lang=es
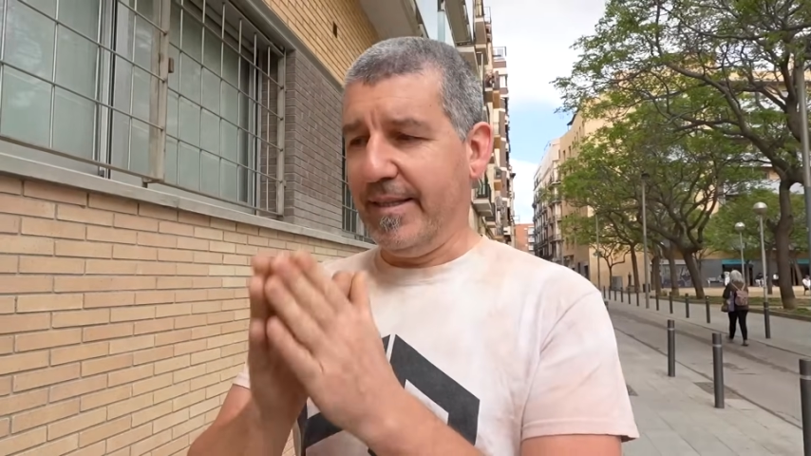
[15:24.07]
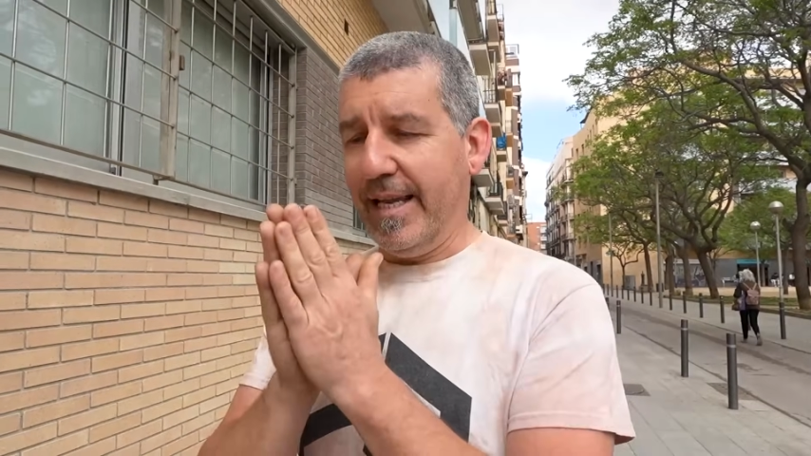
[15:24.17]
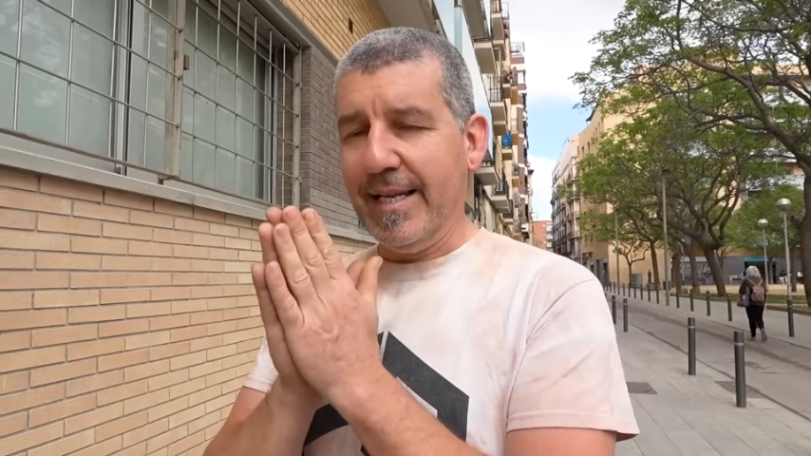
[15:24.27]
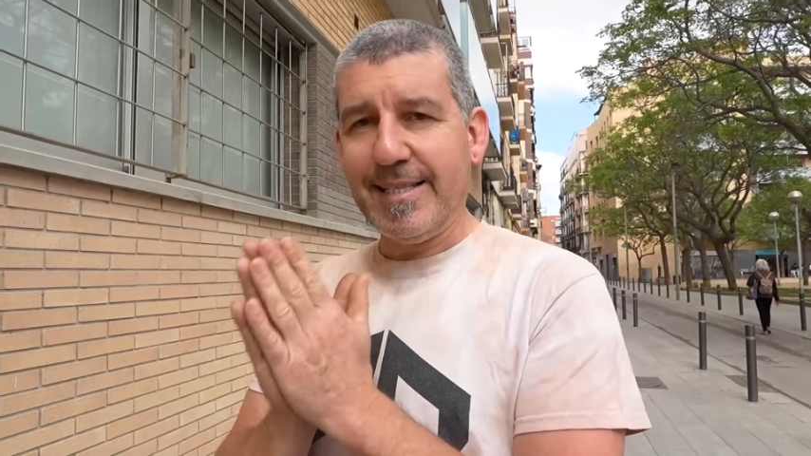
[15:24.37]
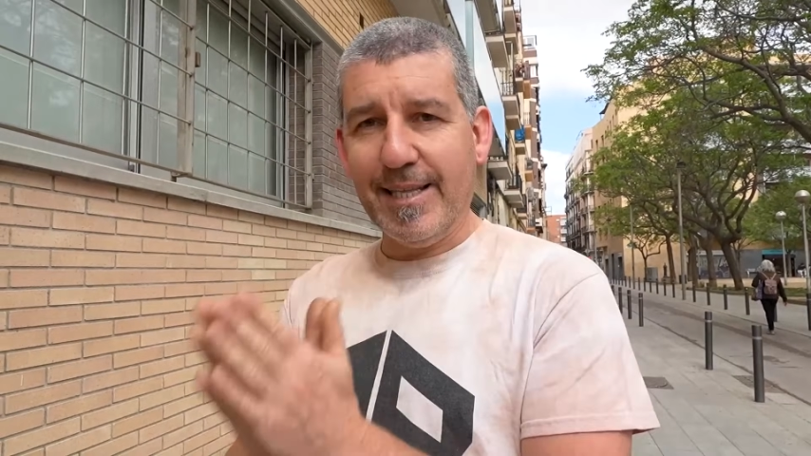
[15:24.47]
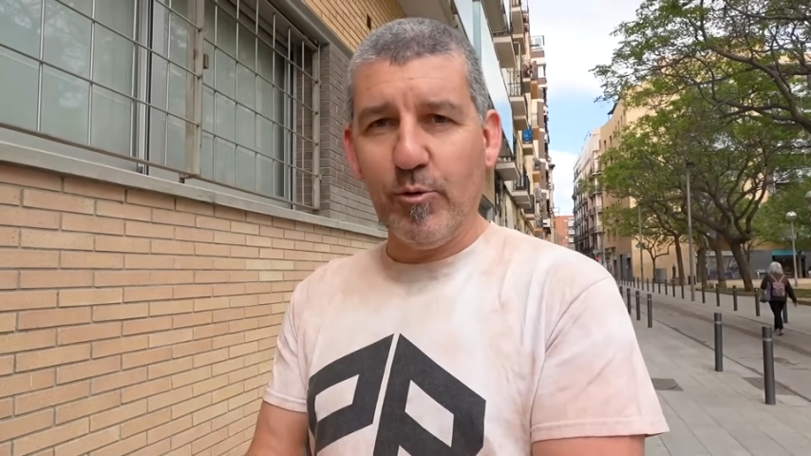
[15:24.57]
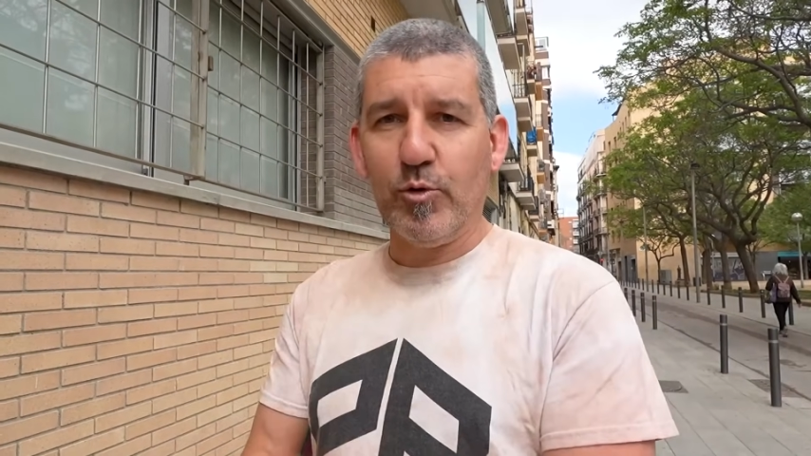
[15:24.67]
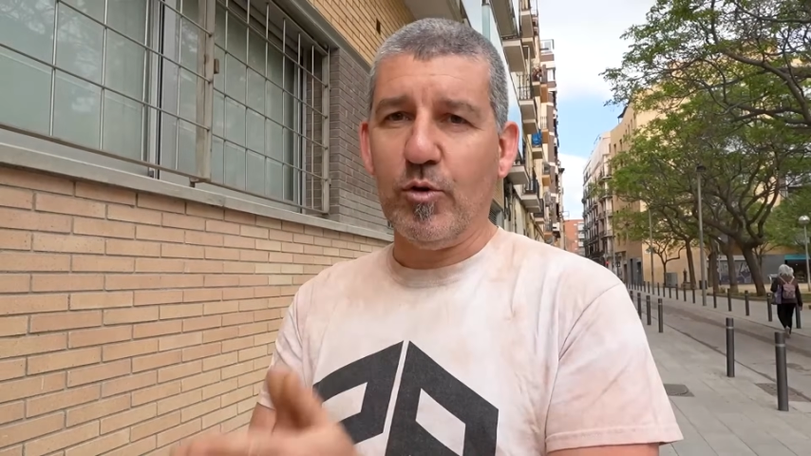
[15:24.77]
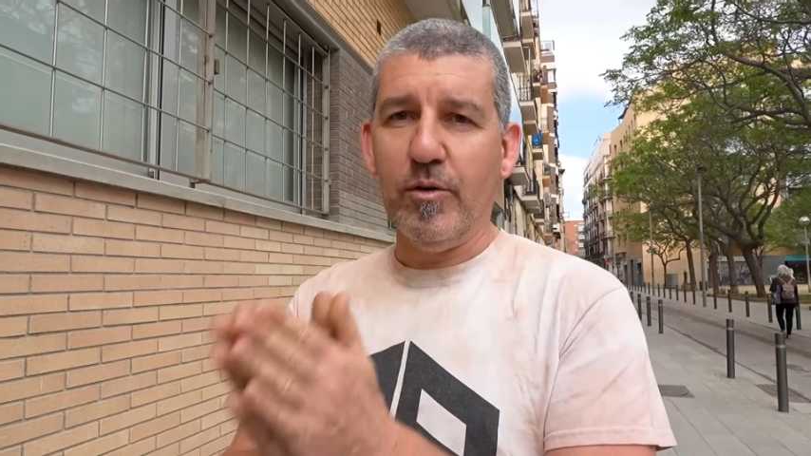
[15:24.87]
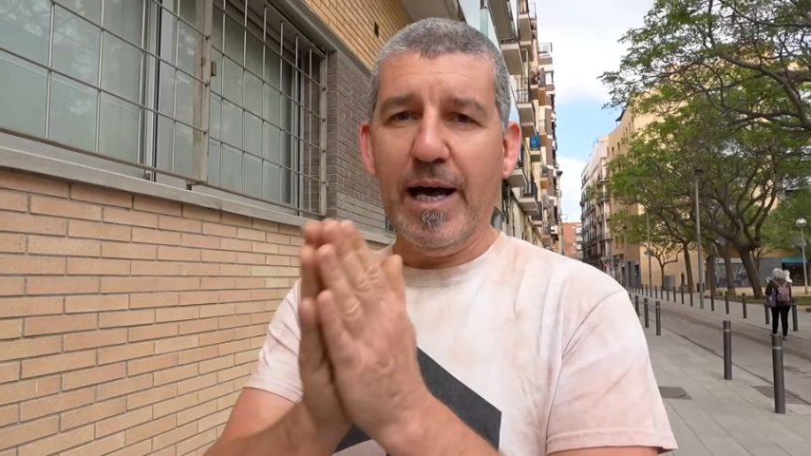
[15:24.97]
del
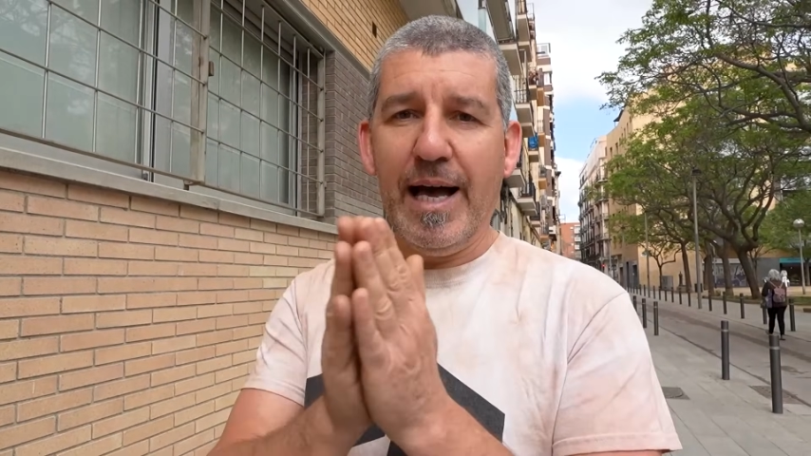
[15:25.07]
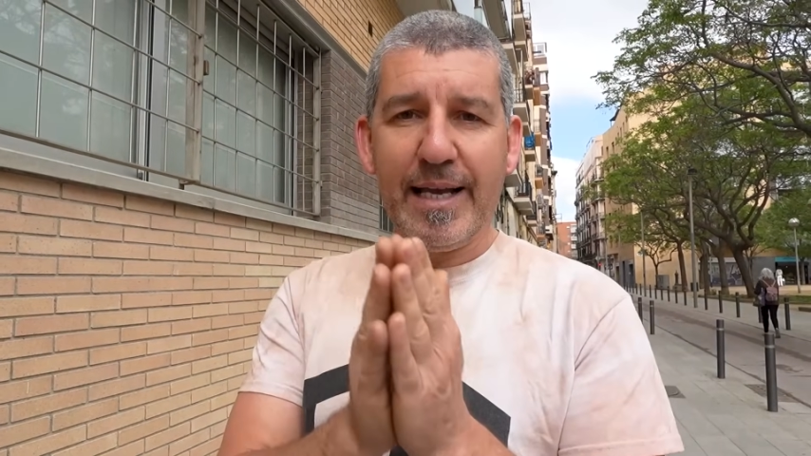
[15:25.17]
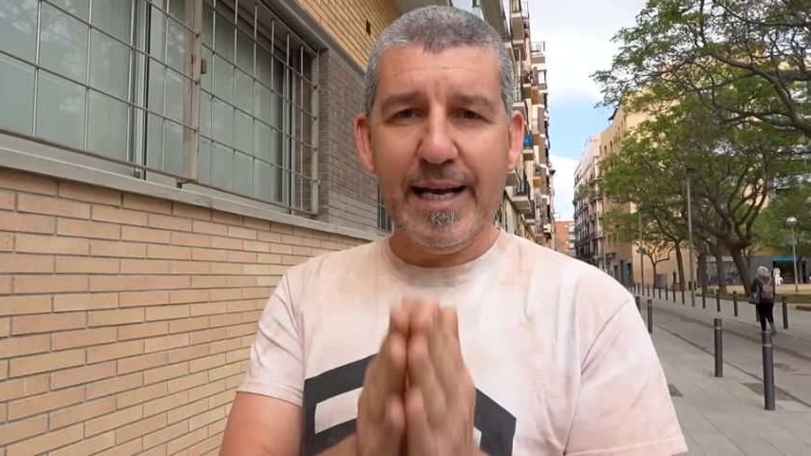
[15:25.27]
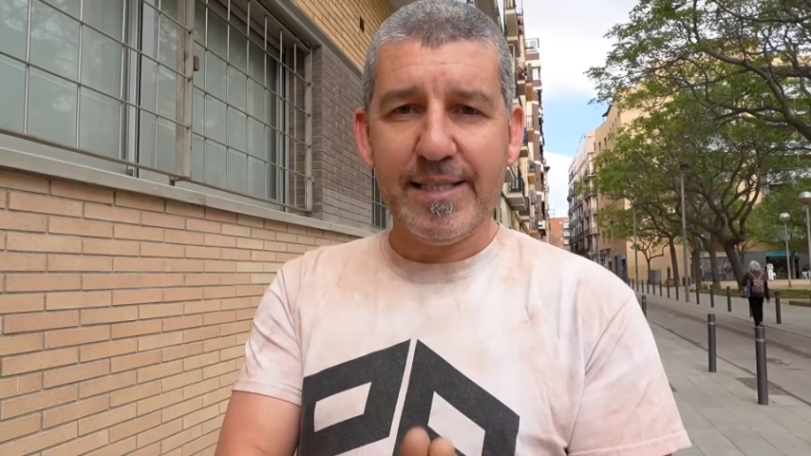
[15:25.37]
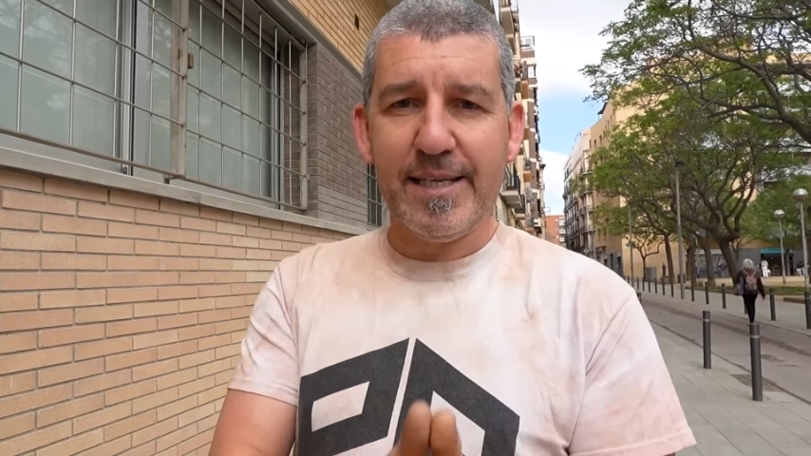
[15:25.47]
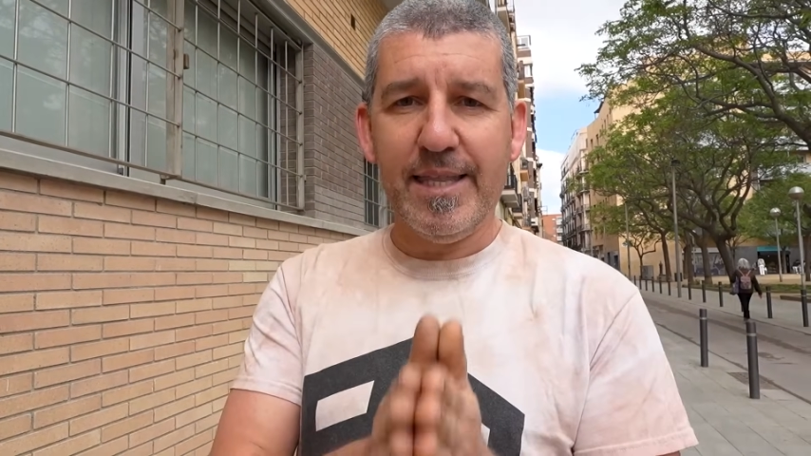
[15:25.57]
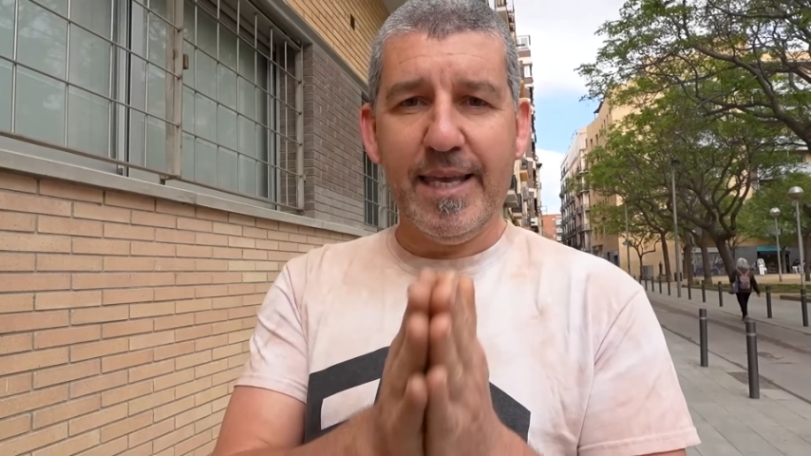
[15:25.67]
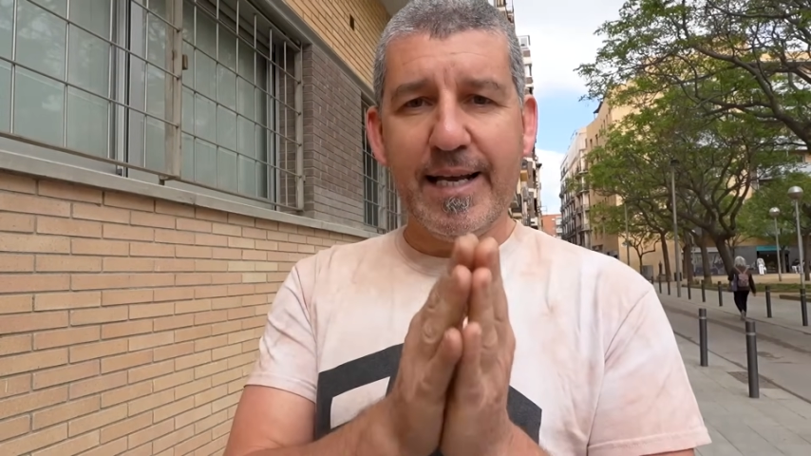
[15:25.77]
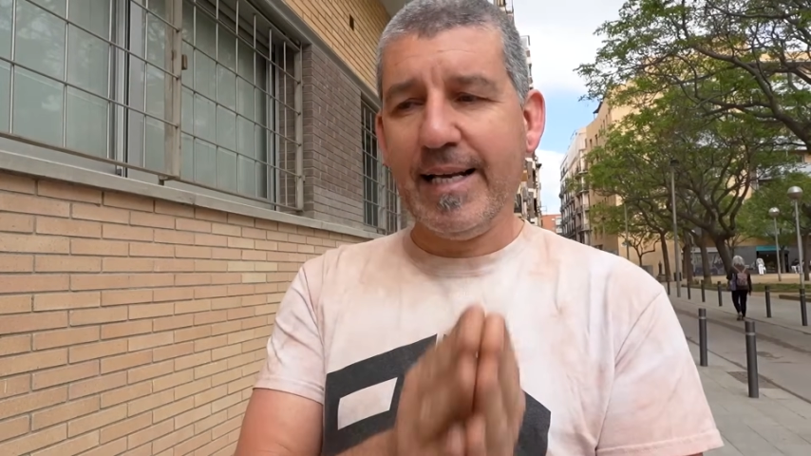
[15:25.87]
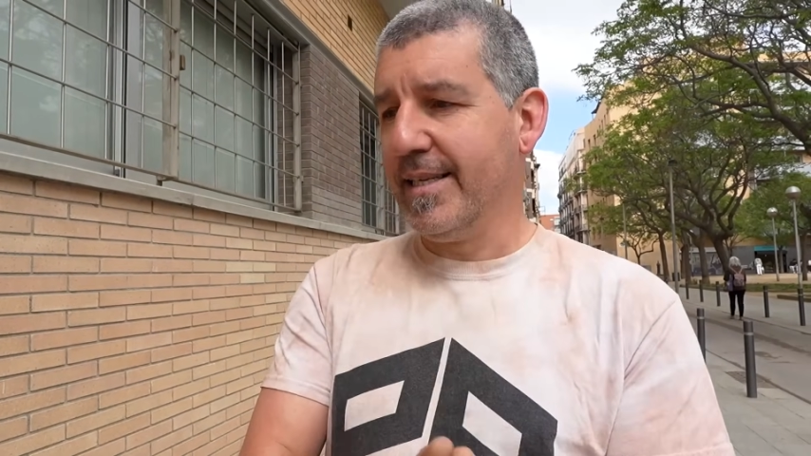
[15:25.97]
instituto a casa,
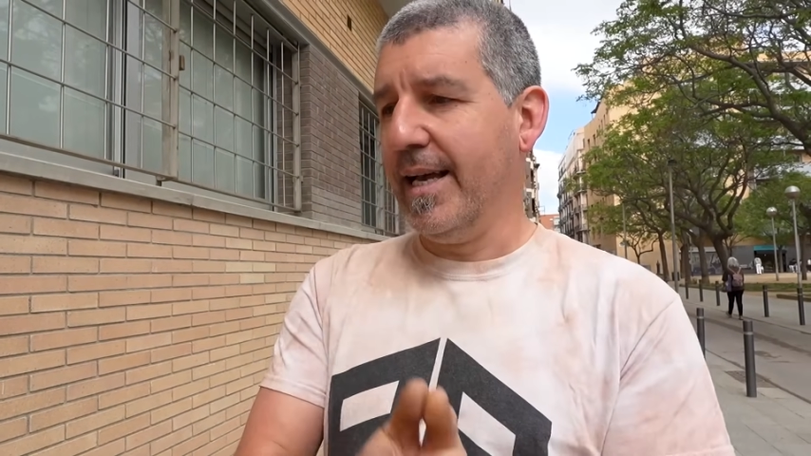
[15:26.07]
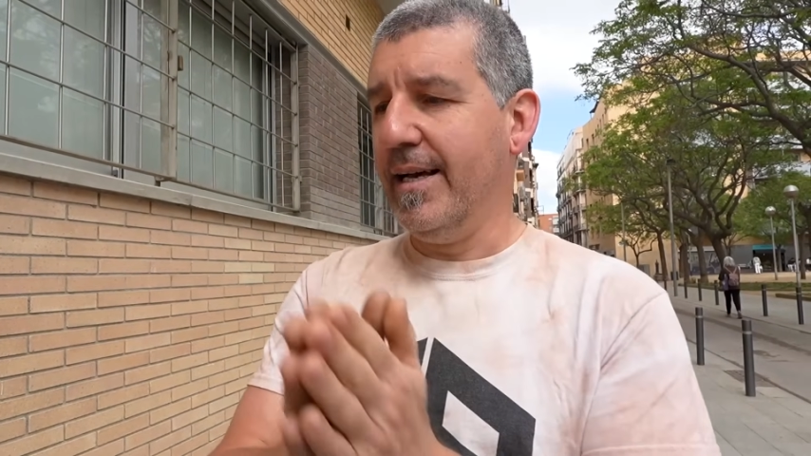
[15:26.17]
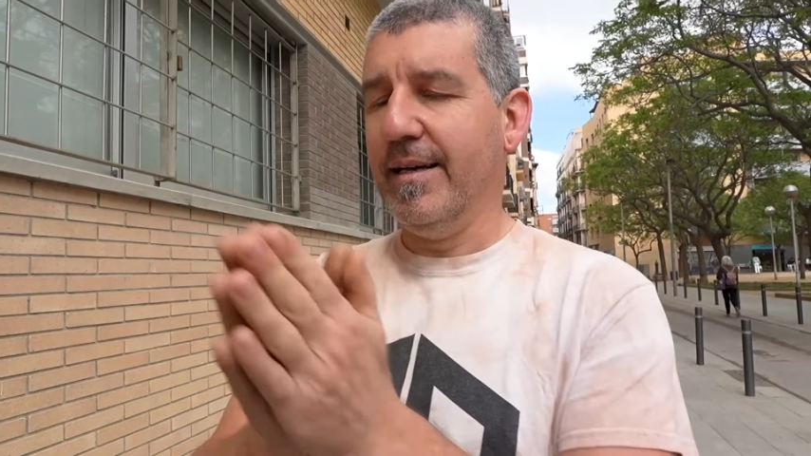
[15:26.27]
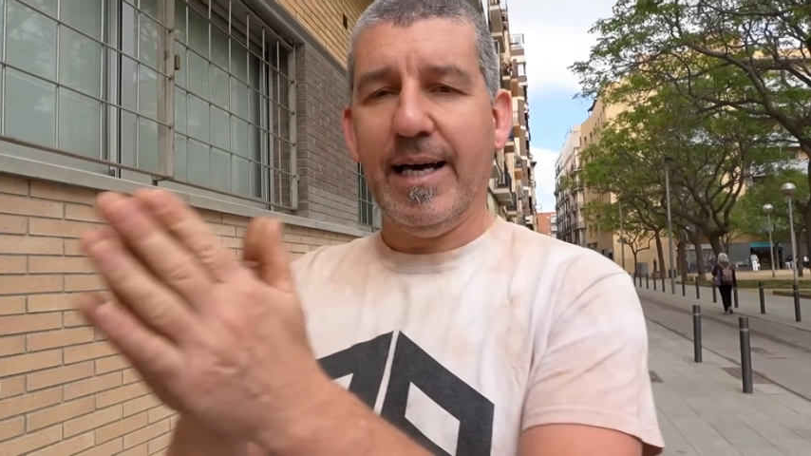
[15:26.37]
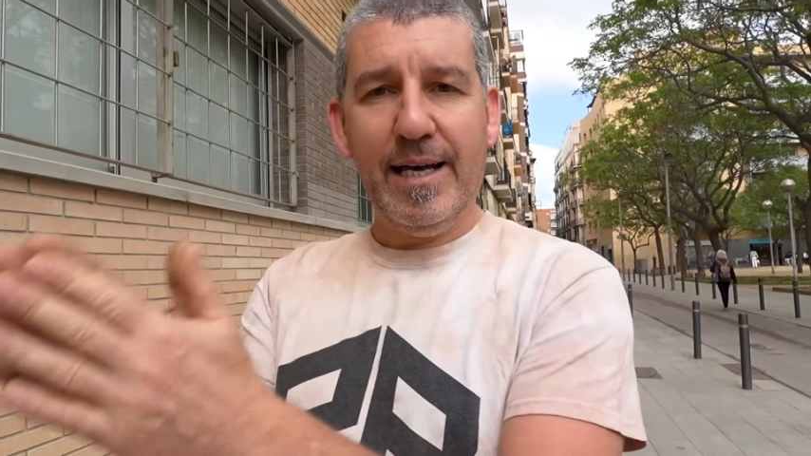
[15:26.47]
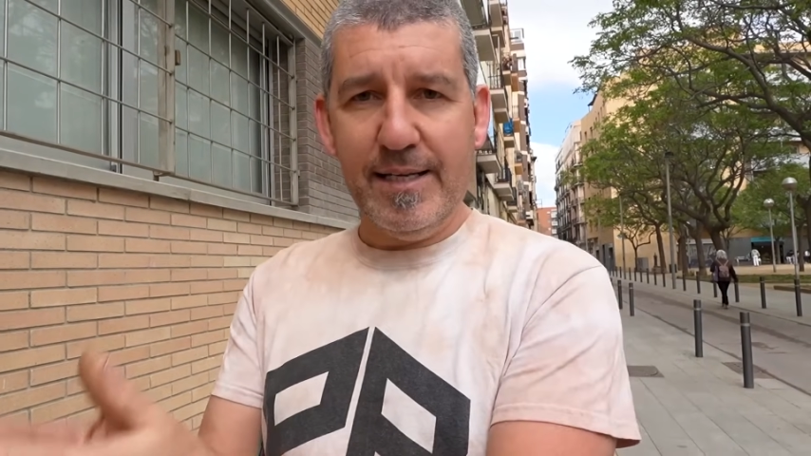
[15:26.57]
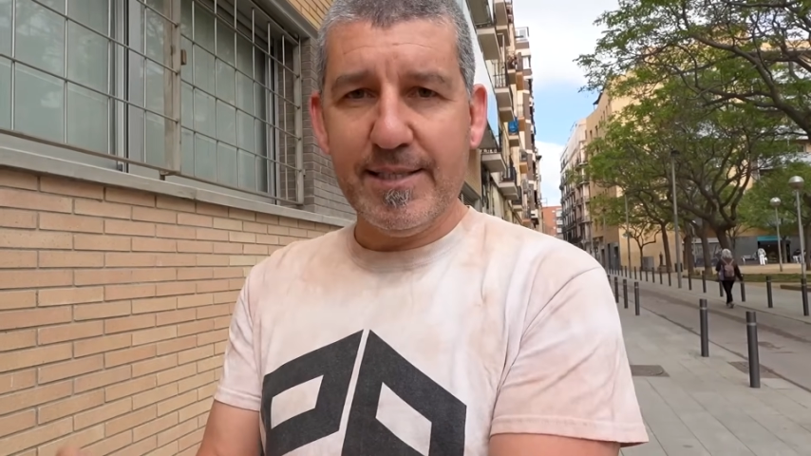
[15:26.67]
de casa al